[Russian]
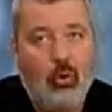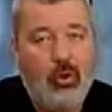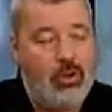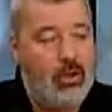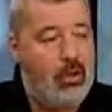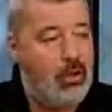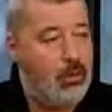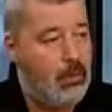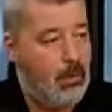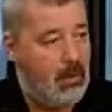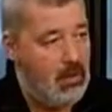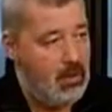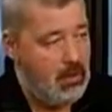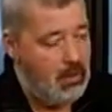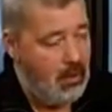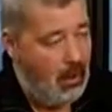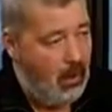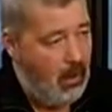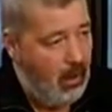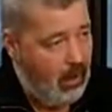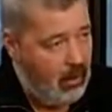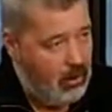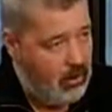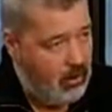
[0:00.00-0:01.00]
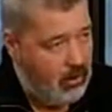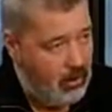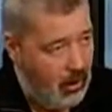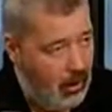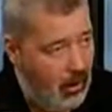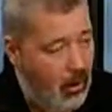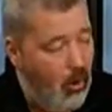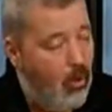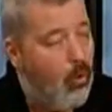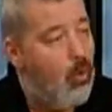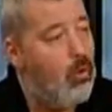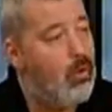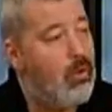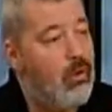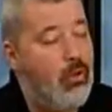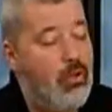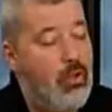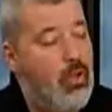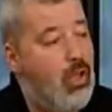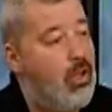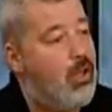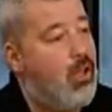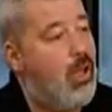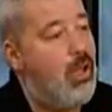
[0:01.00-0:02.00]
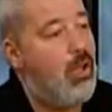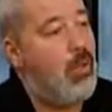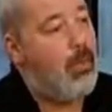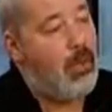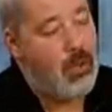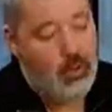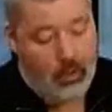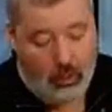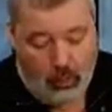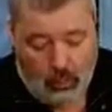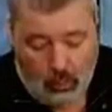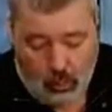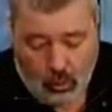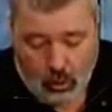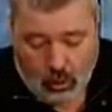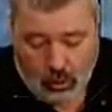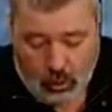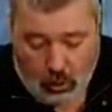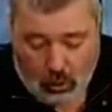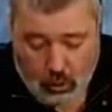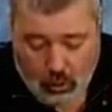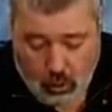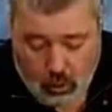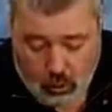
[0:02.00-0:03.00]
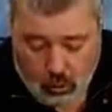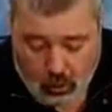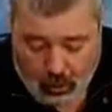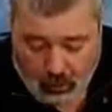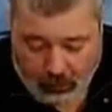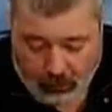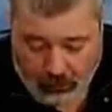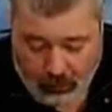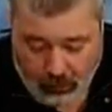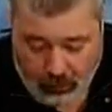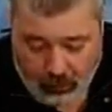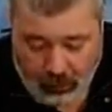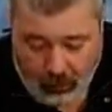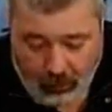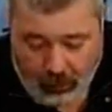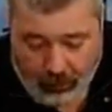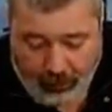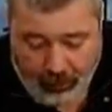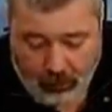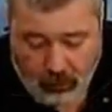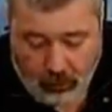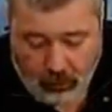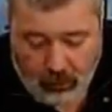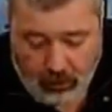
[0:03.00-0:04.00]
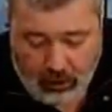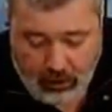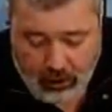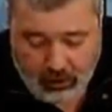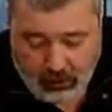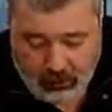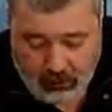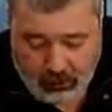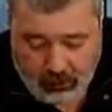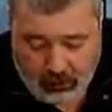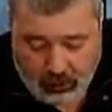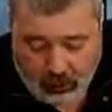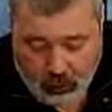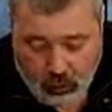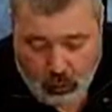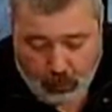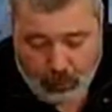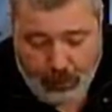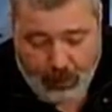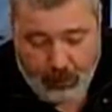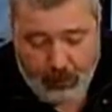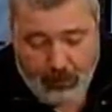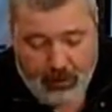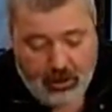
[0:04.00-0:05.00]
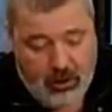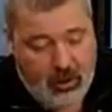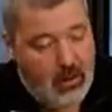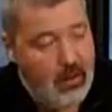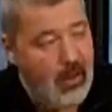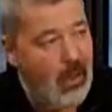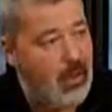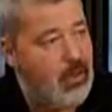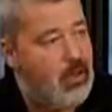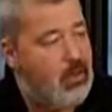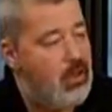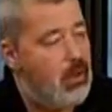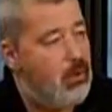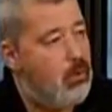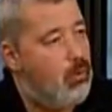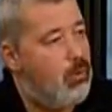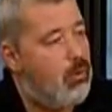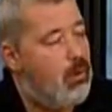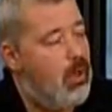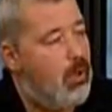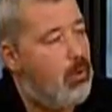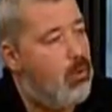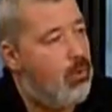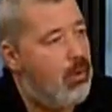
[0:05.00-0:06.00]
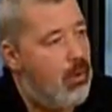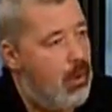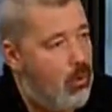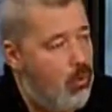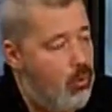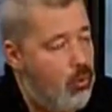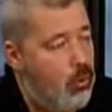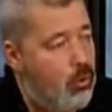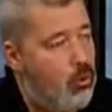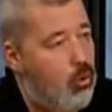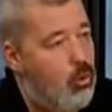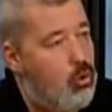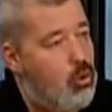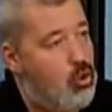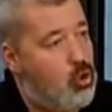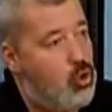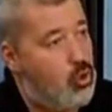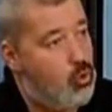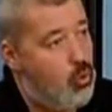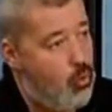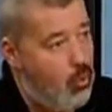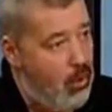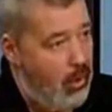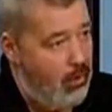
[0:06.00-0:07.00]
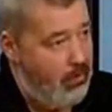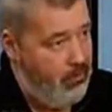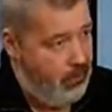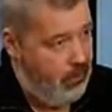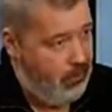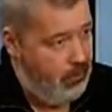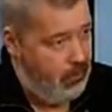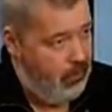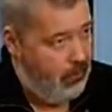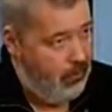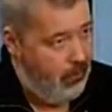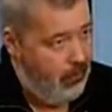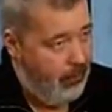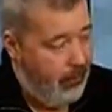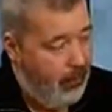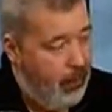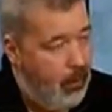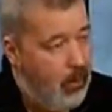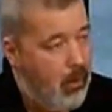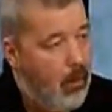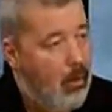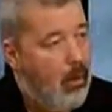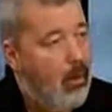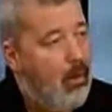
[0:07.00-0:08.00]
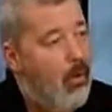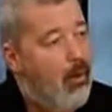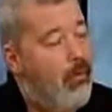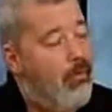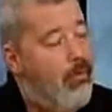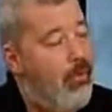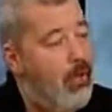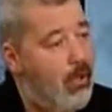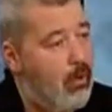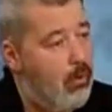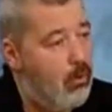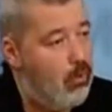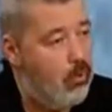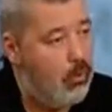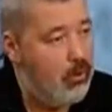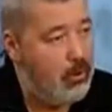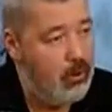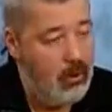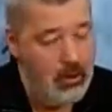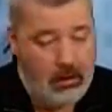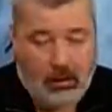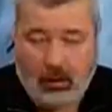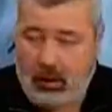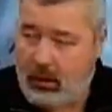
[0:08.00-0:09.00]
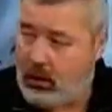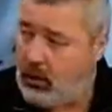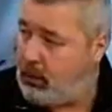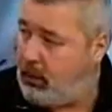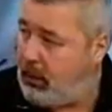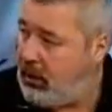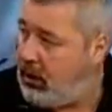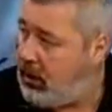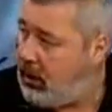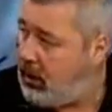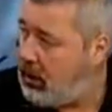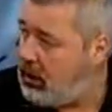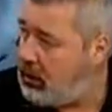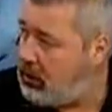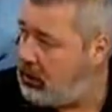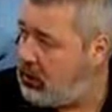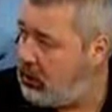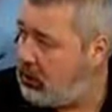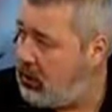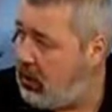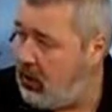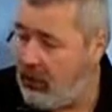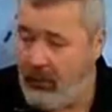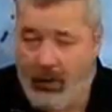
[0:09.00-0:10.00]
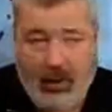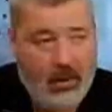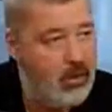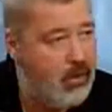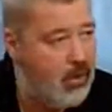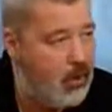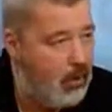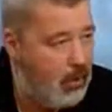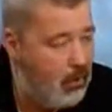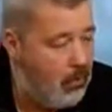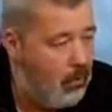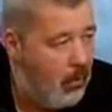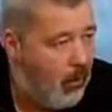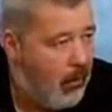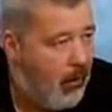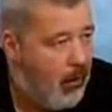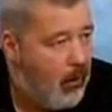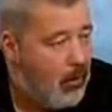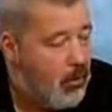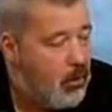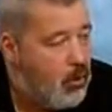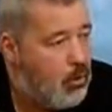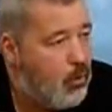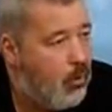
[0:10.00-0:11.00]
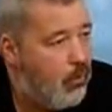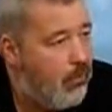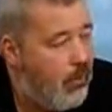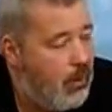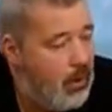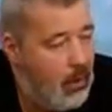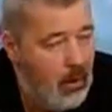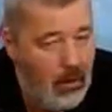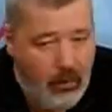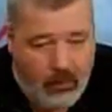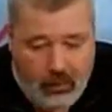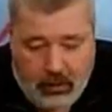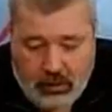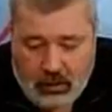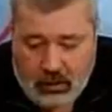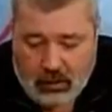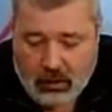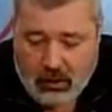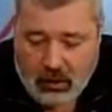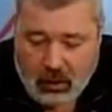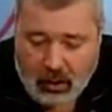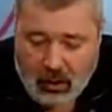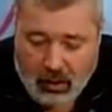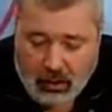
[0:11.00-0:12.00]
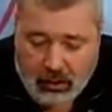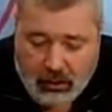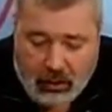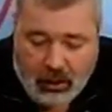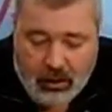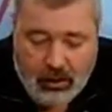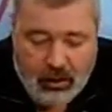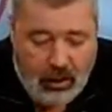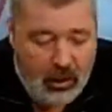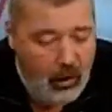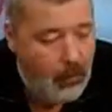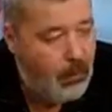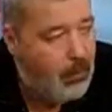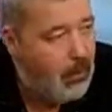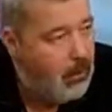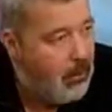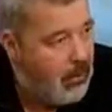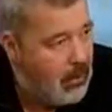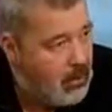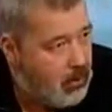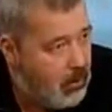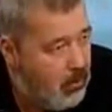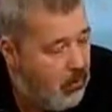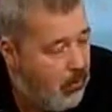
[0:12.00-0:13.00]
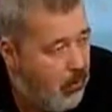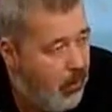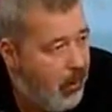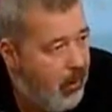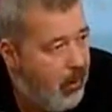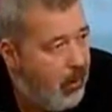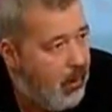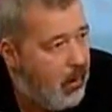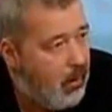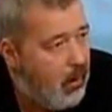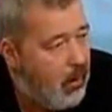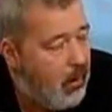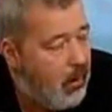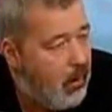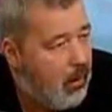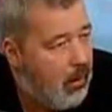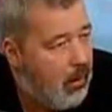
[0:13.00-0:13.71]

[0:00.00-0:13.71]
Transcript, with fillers: То есть господин Захарченко, Жуков, он говорит, нет, я не претендую, что я Жуков. Ну, конечно. Но дальше говорит так, но приблизительно оценку даю такую. То есть Жуков ну, по величию не меньше. вернулся, значит, приехал сюда, в Россию, что выигрывает здесь сражение под Москвой,